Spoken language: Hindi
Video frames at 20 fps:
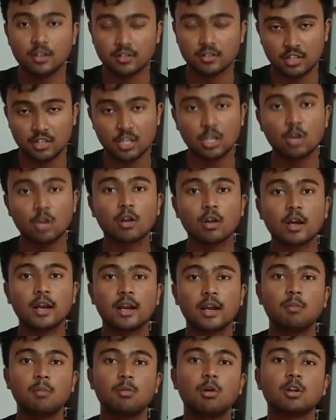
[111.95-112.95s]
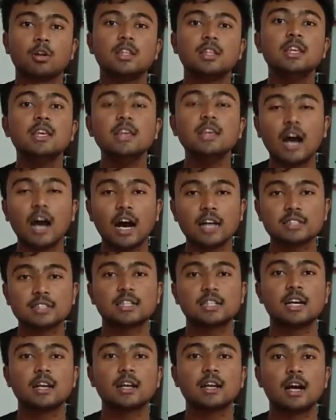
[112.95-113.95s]
सिक्योर करना बहुत ही
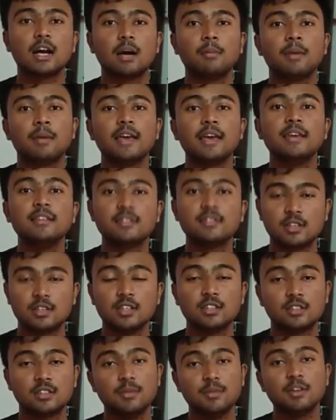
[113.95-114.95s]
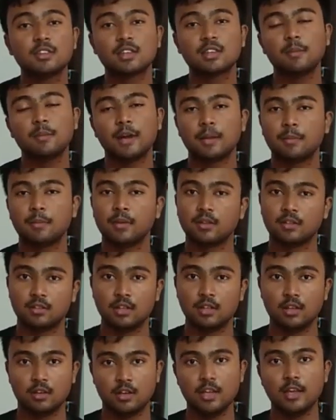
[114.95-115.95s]
आसान काम है सिविक्स के डिपार्टमेंट से
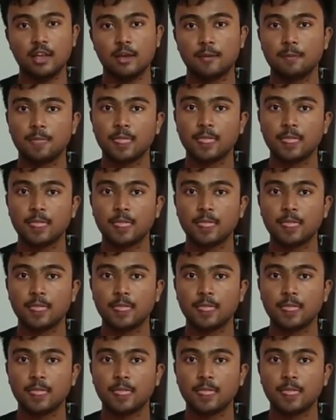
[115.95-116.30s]
ठीक है